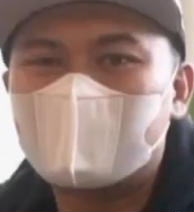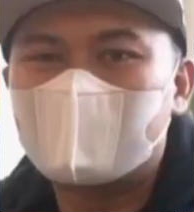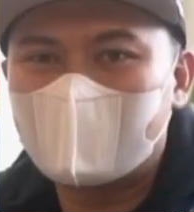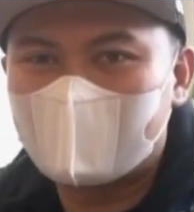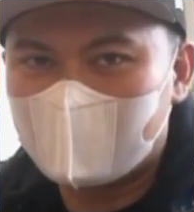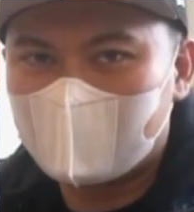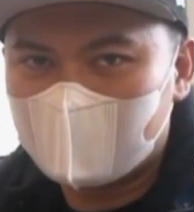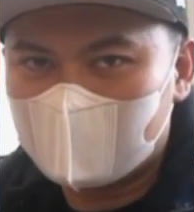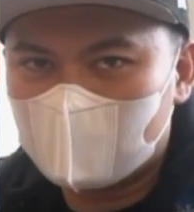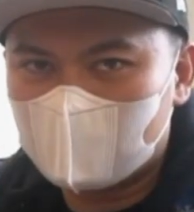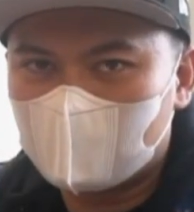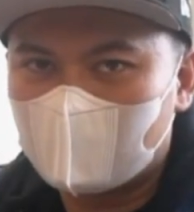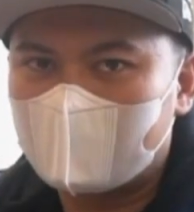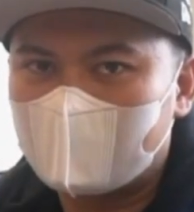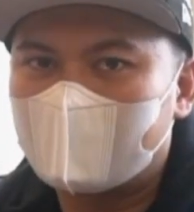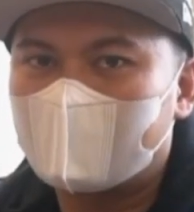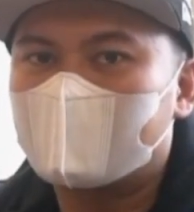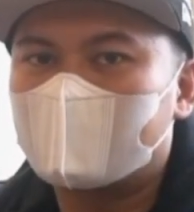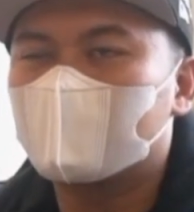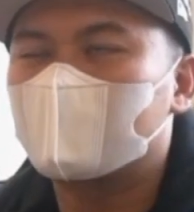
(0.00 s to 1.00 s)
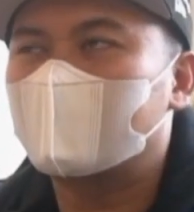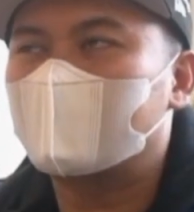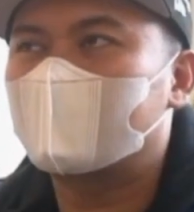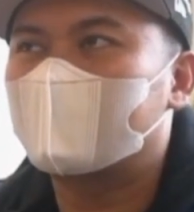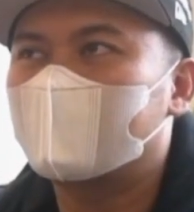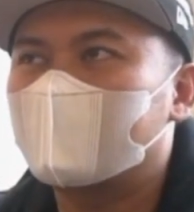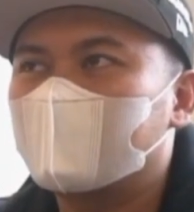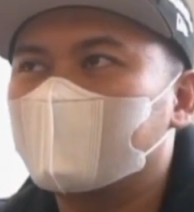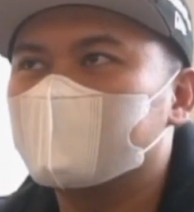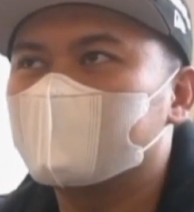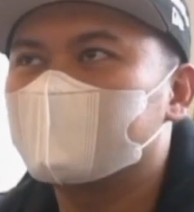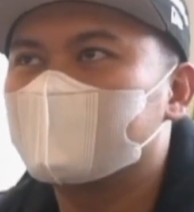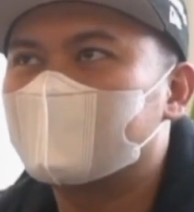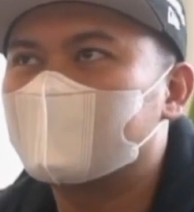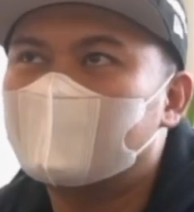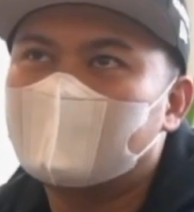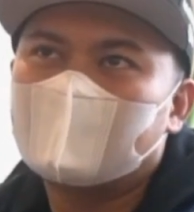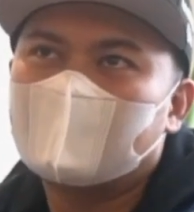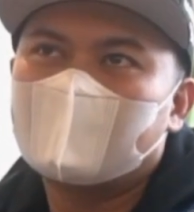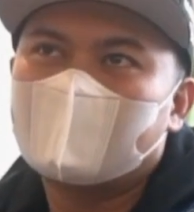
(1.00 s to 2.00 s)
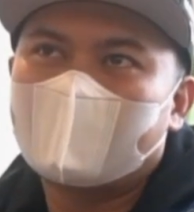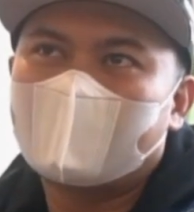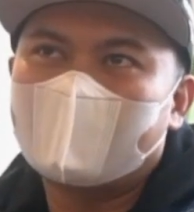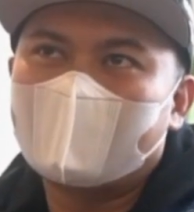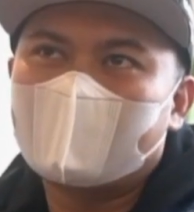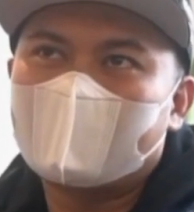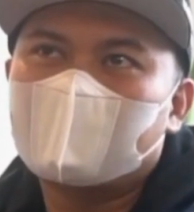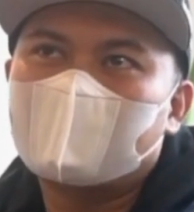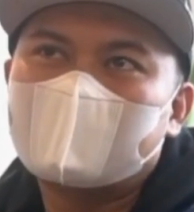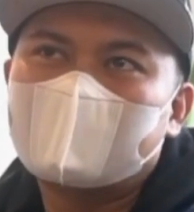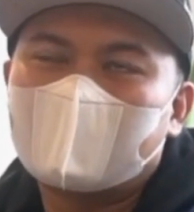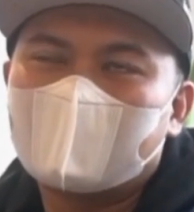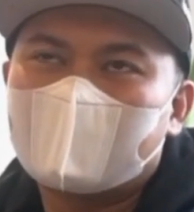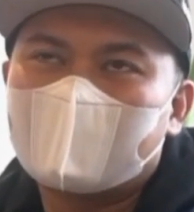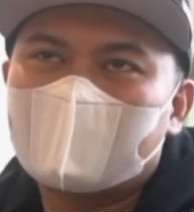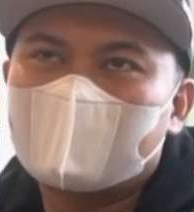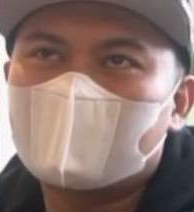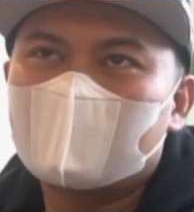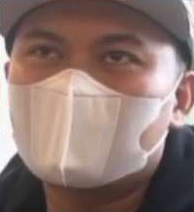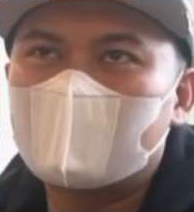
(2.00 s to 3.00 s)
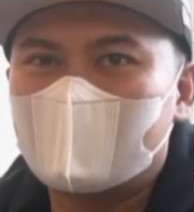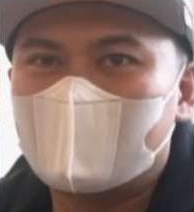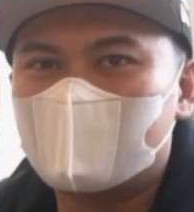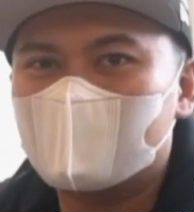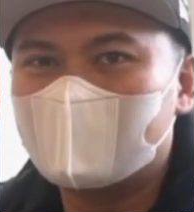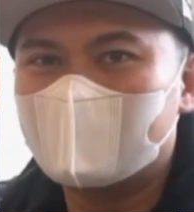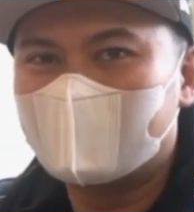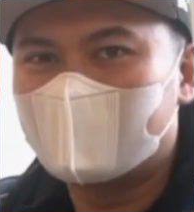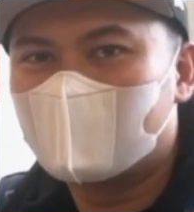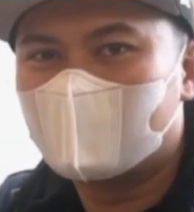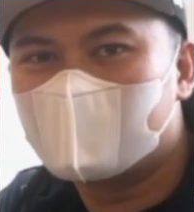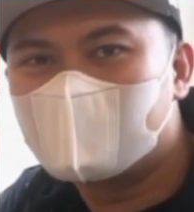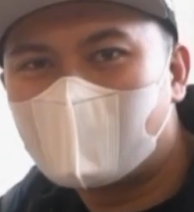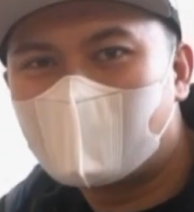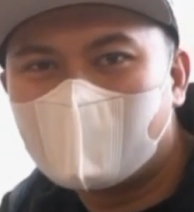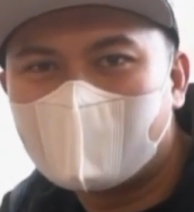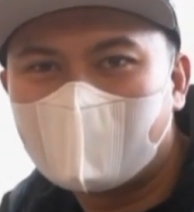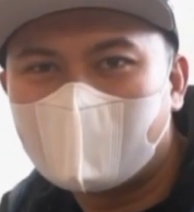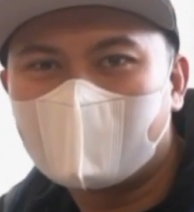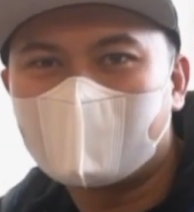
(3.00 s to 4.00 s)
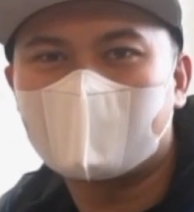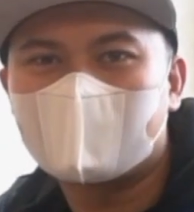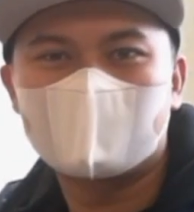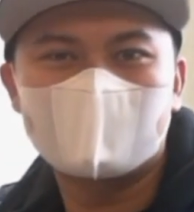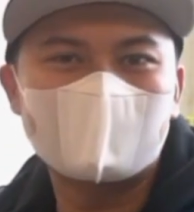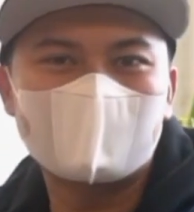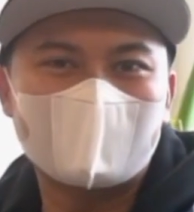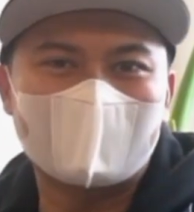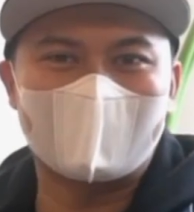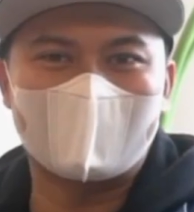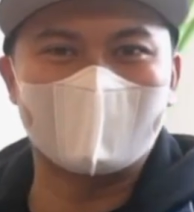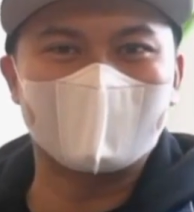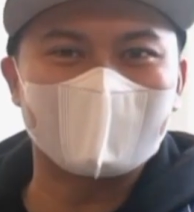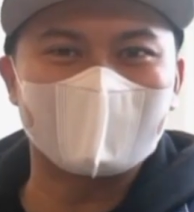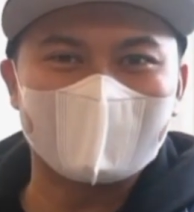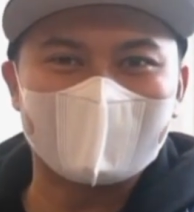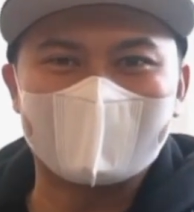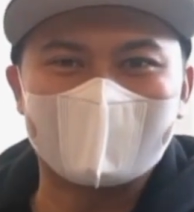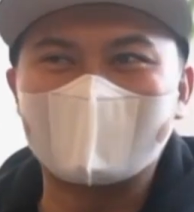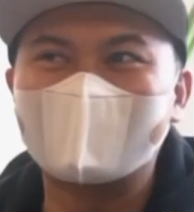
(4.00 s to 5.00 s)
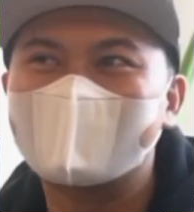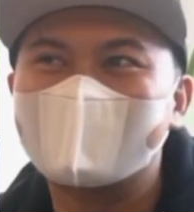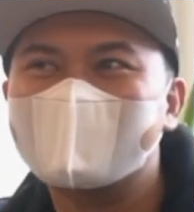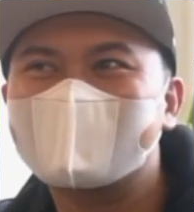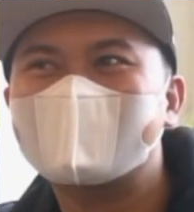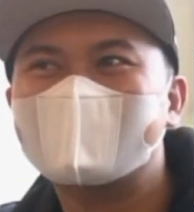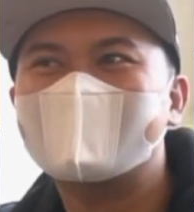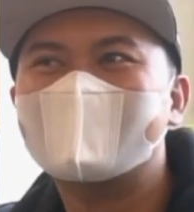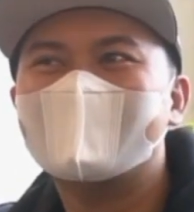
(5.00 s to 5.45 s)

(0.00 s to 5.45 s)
bahkan keluarga-keluarga kayak misalkan lu nggak mungkin dong bawa nenek lu ke kafe kan gitu